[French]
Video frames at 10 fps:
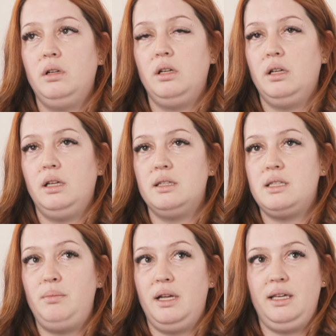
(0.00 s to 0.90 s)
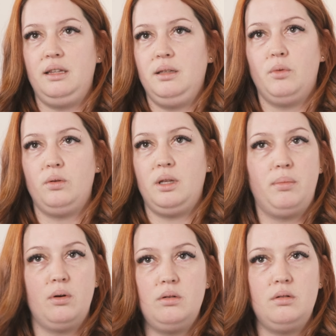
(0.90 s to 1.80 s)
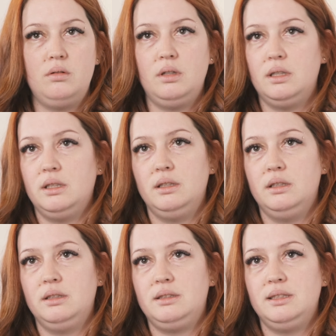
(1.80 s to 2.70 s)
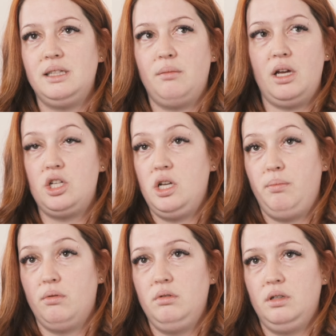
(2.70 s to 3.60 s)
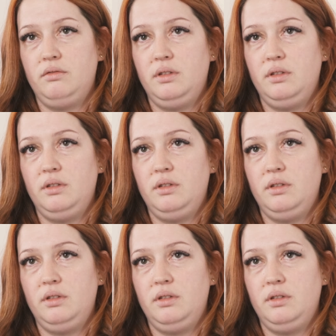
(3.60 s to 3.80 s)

Puis là, euh, ses plaquettes, ils montaient pas. Euh, tu sais, ça marchait pas, en